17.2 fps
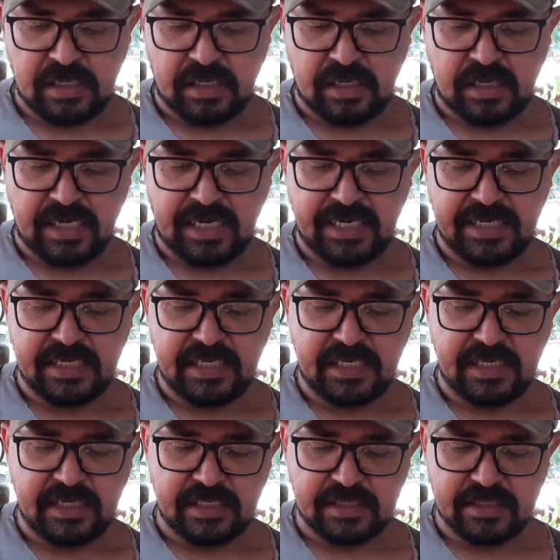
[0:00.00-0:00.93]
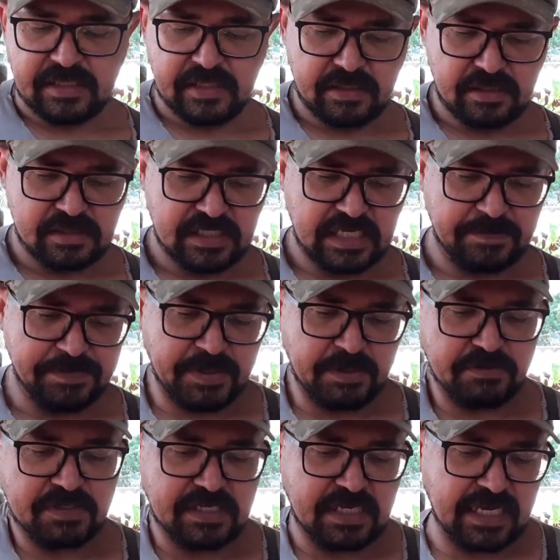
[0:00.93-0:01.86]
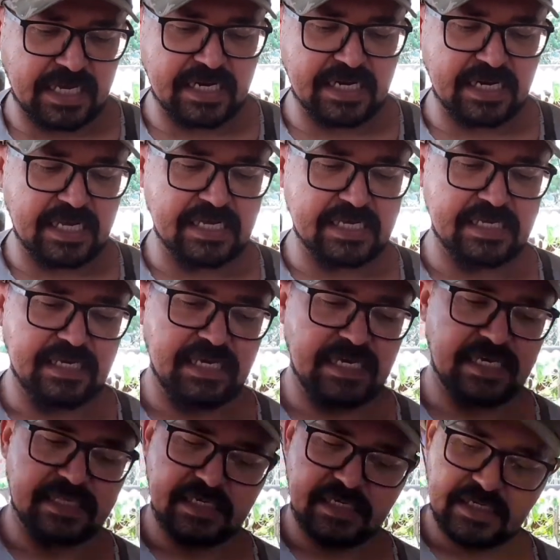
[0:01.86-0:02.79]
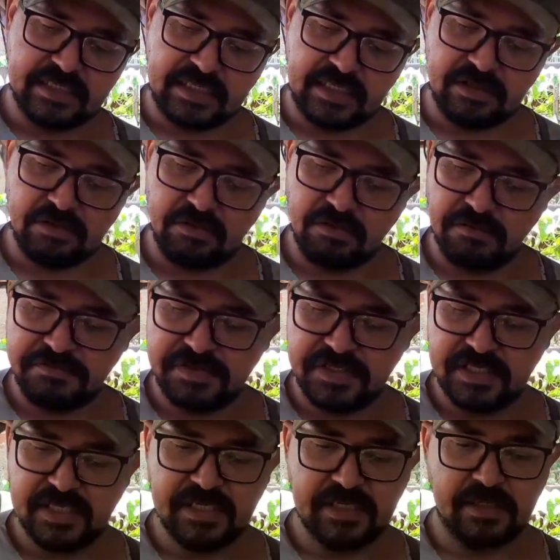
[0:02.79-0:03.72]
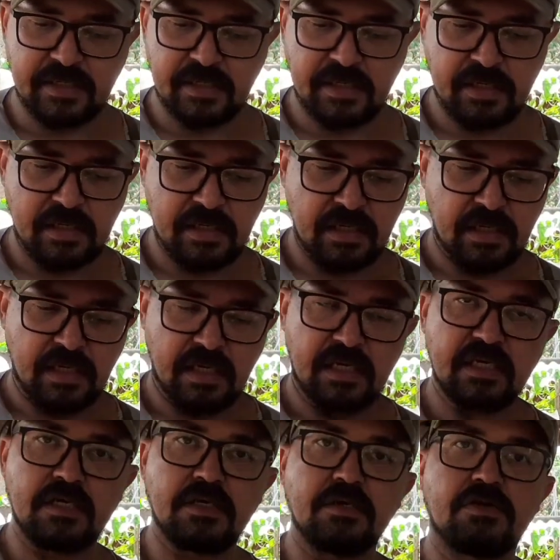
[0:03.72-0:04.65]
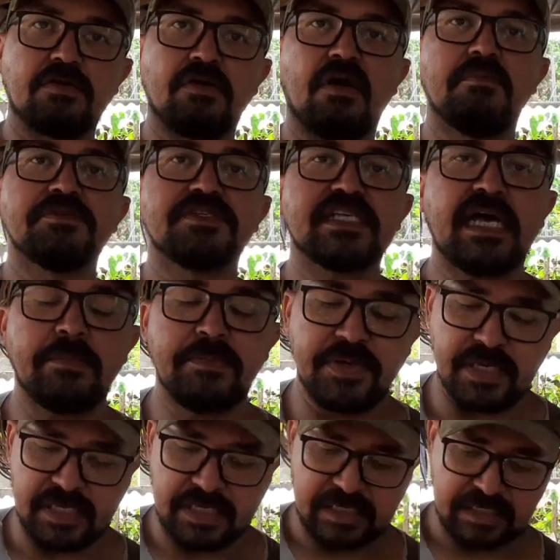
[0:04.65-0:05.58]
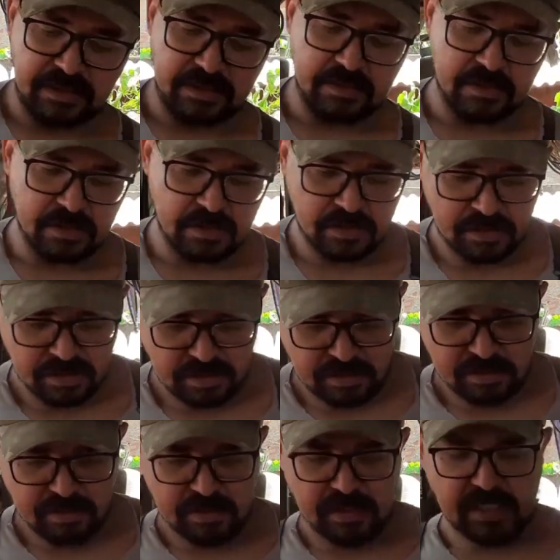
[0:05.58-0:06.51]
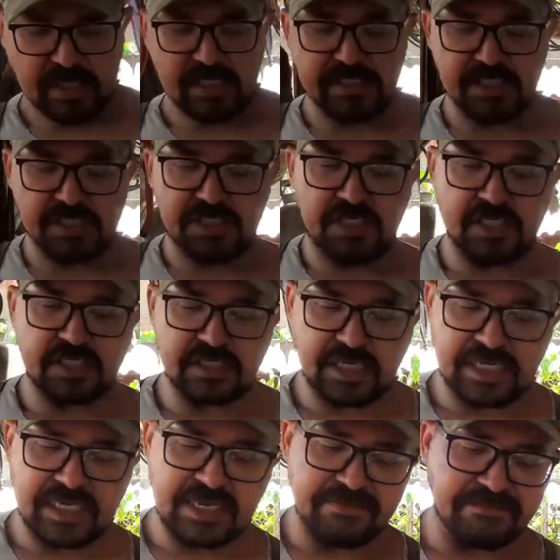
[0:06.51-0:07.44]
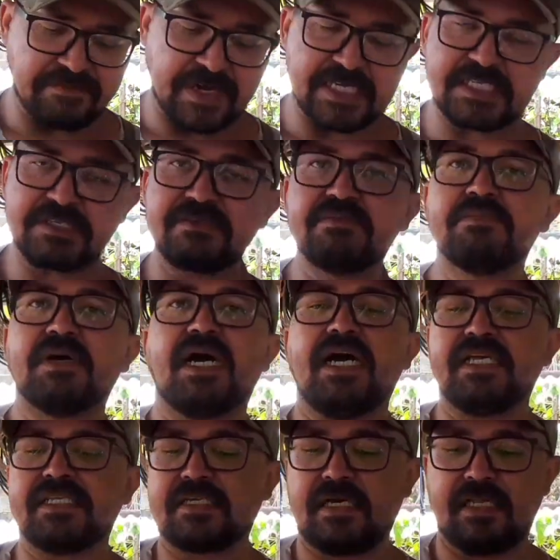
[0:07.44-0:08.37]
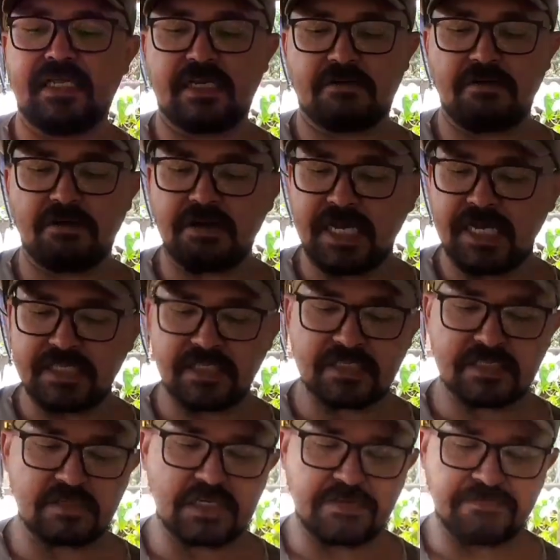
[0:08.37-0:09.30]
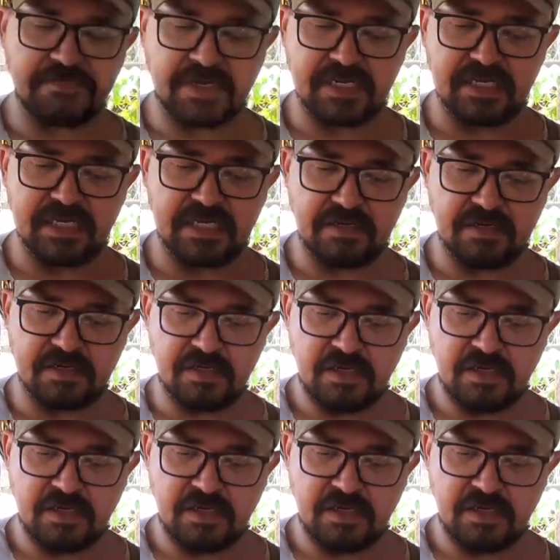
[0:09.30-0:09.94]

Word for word: Aí, Sempre tem uns caras lá que entra que tem dúvida, né? Em como saber esse disco. Aqui é fácil demais, galera. Qualquer disco eu já falei, ó.